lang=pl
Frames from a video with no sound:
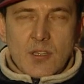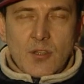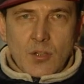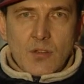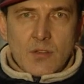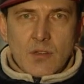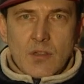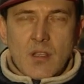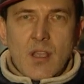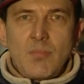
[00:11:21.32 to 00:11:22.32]
to
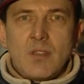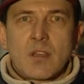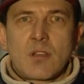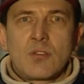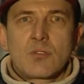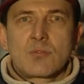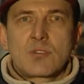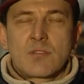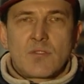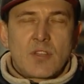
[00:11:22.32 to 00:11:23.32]
kabina koloru
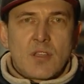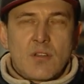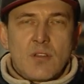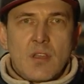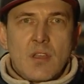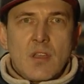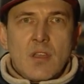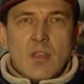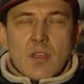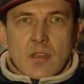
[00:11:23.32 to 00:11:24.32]
czerwonego
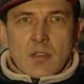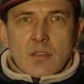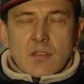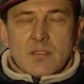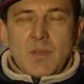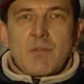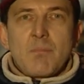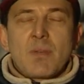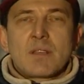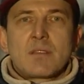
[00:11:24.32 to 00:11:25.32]
z białym
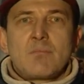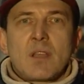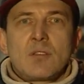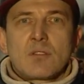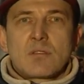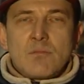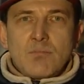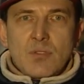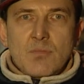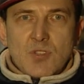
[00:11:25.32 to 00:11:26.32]
pasem biegnącym
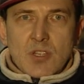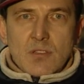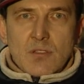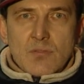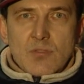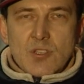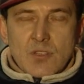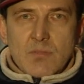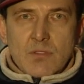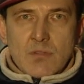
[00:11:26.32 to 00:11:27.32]
pod przednią
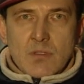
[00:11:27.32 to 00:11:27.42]
szybą.